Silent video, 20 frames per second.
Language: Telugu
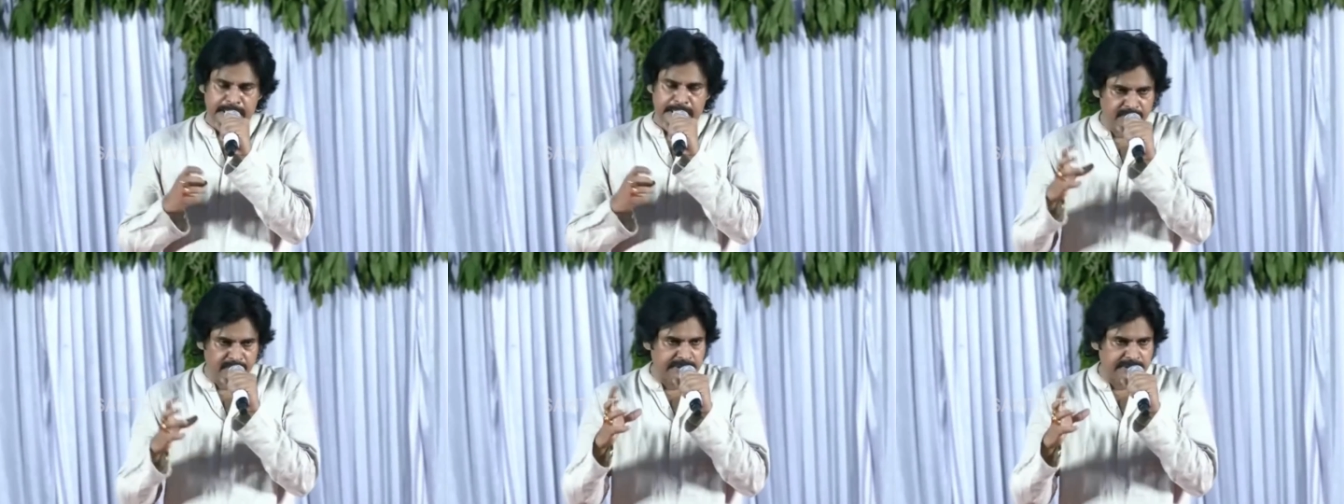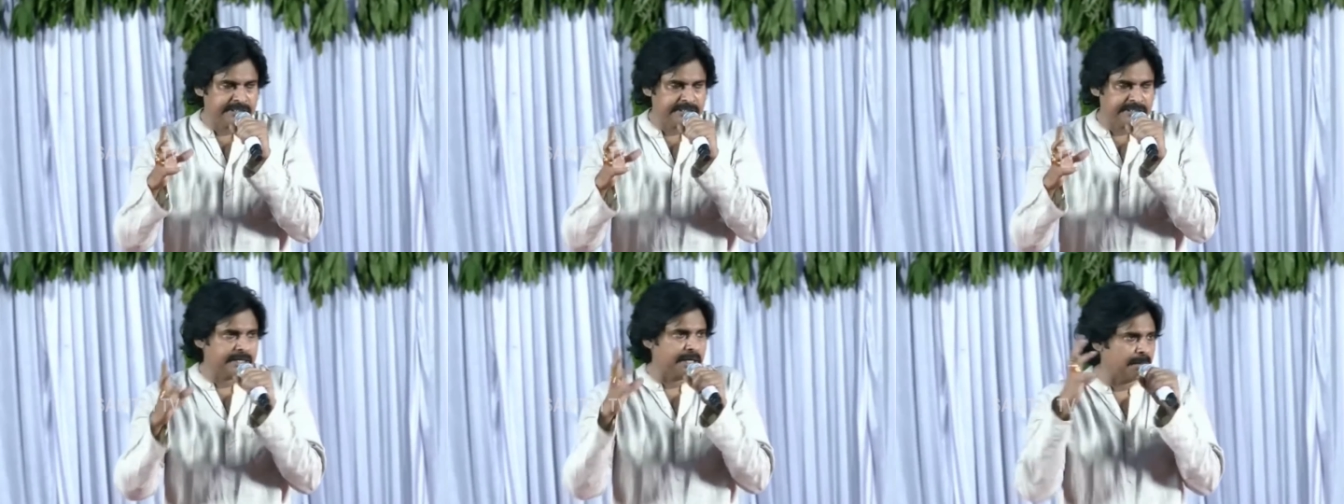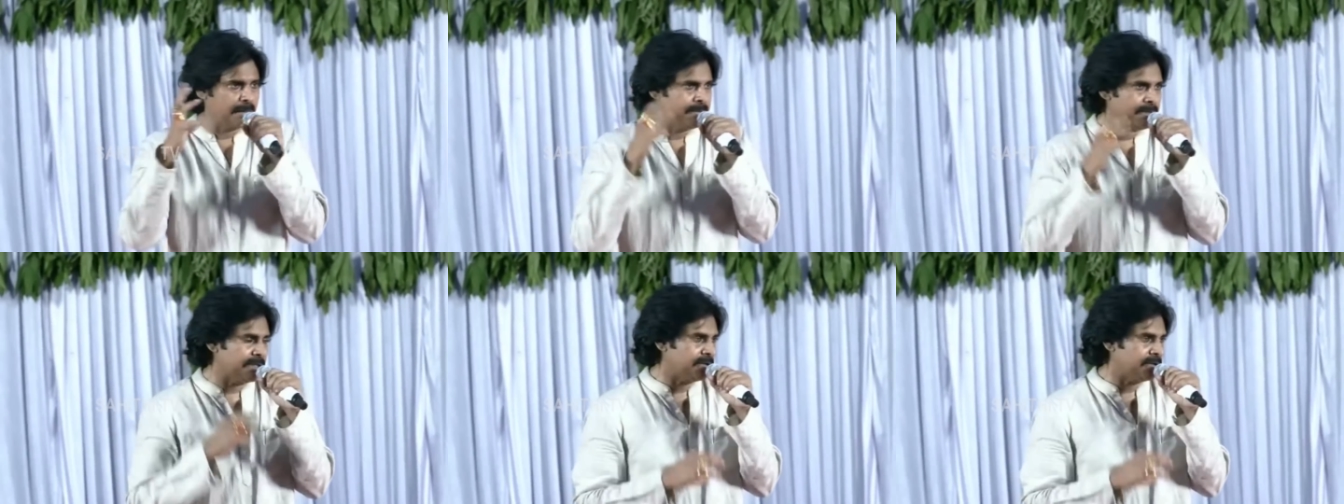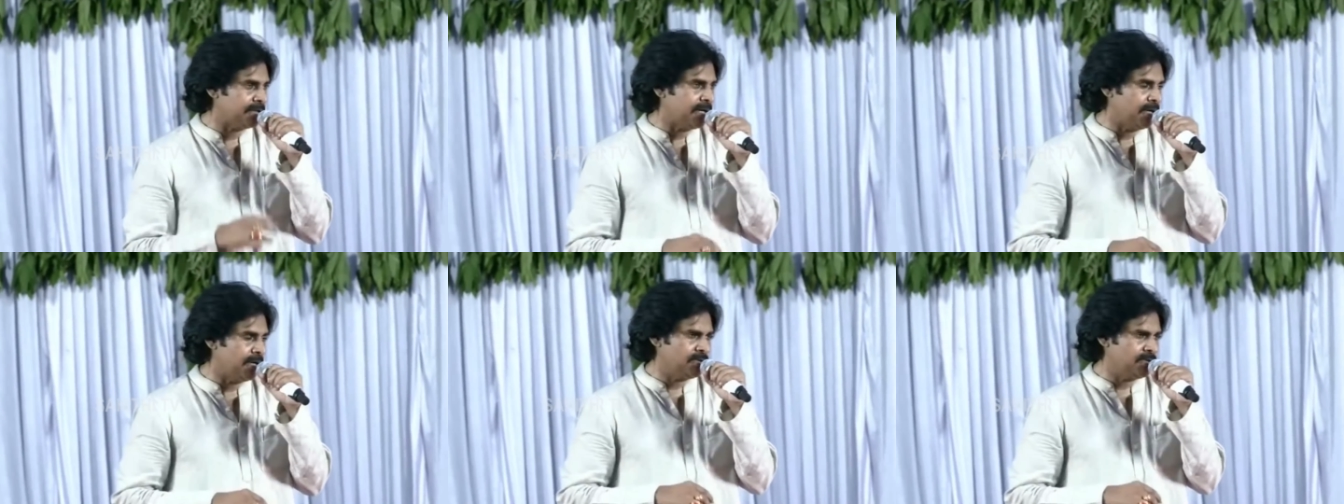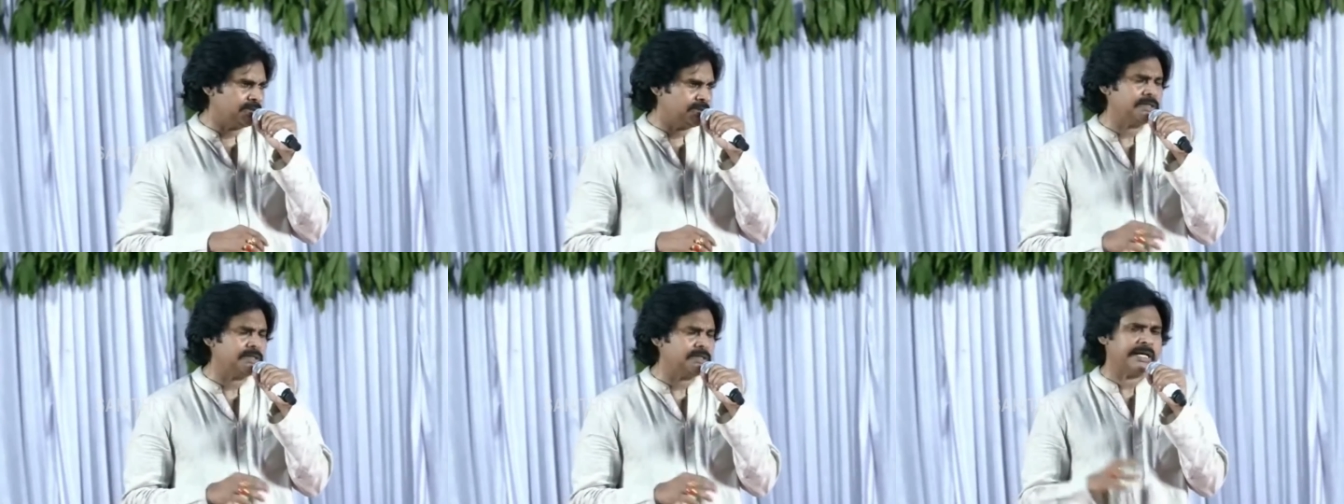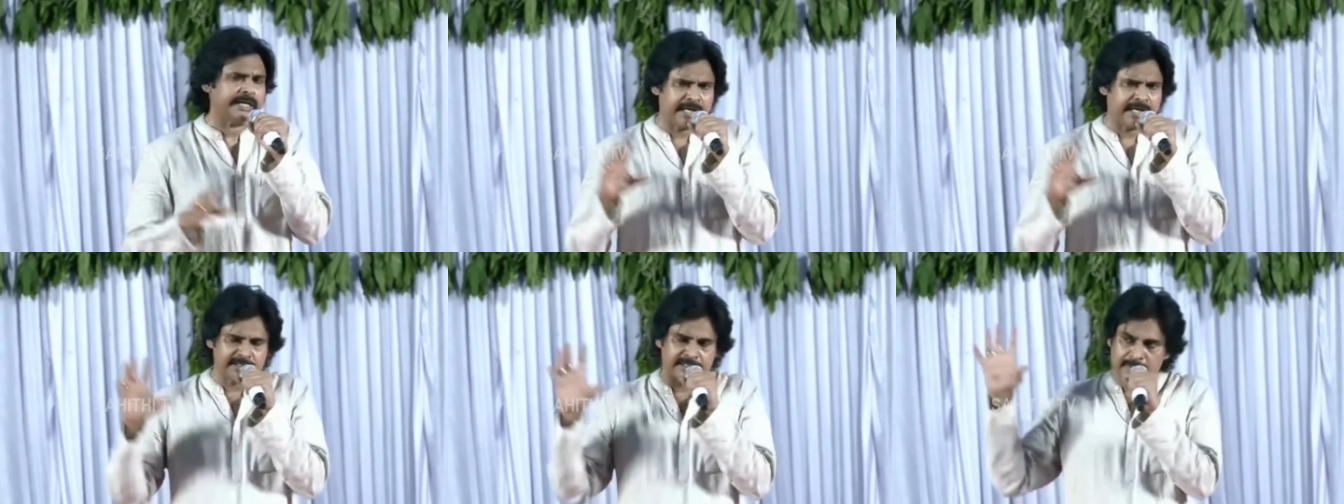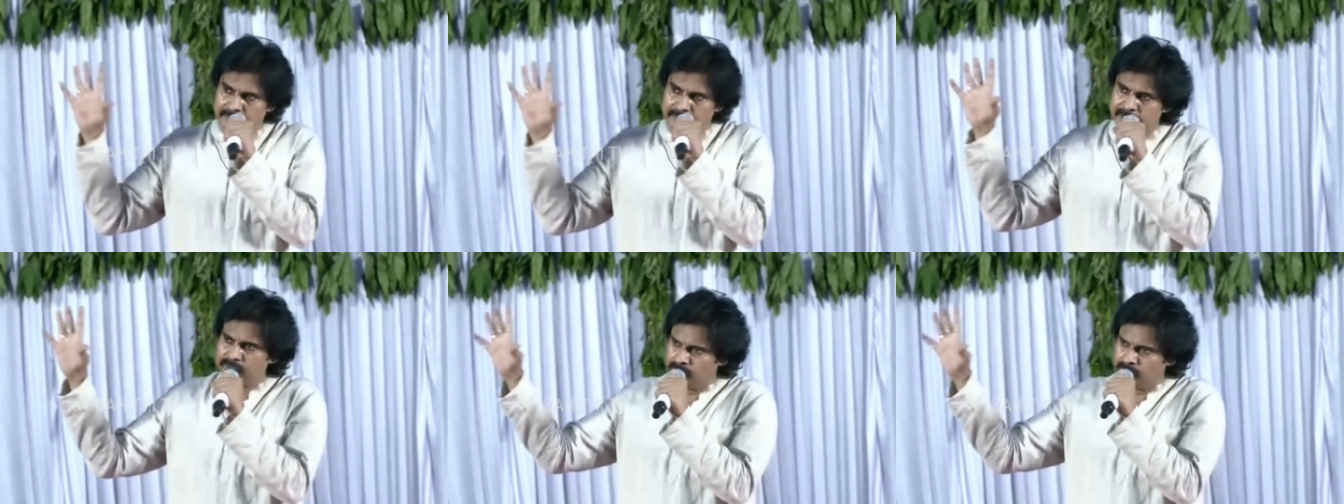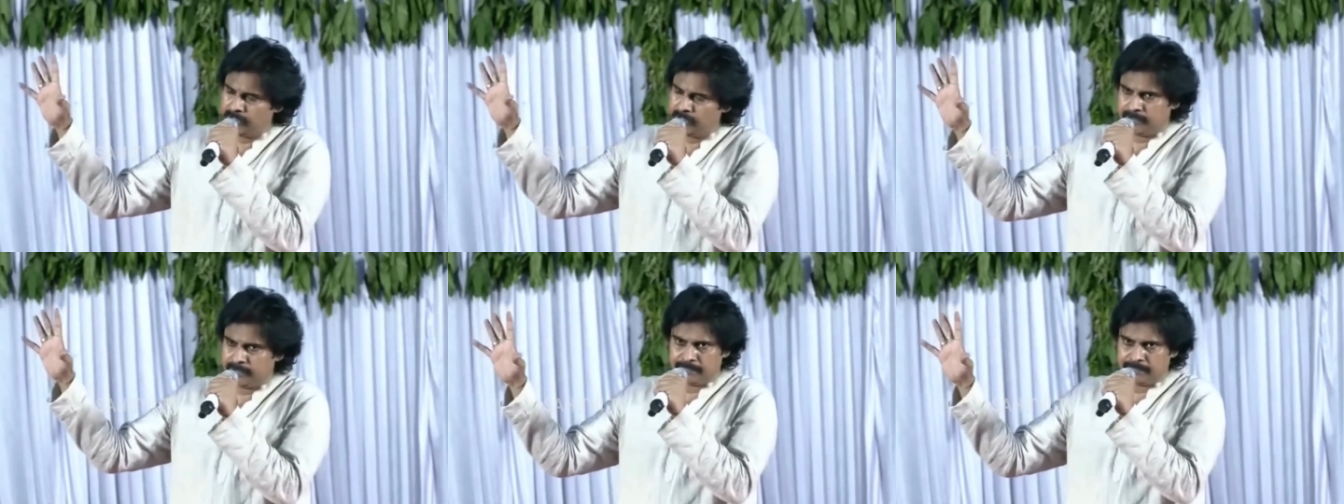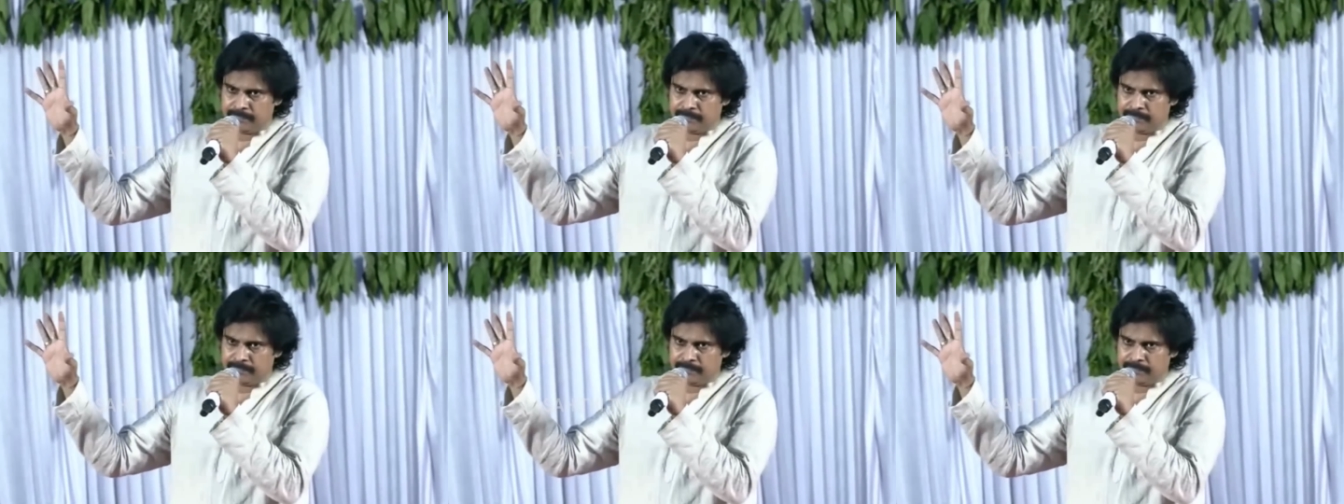ఈ దిశగా మీరు అందరూ ఆలోచిస్తే దానికి ఇంకా సమయం ఉంది